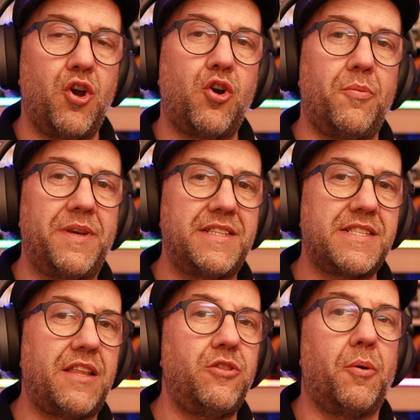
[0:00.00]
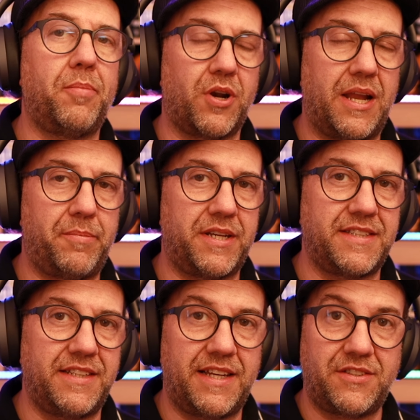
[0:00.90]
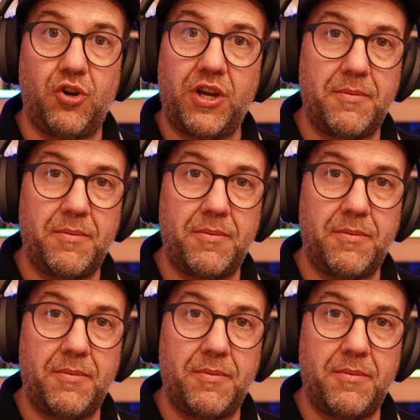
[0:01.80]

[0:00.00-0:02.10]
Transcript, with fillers: Comenzando por la presentación,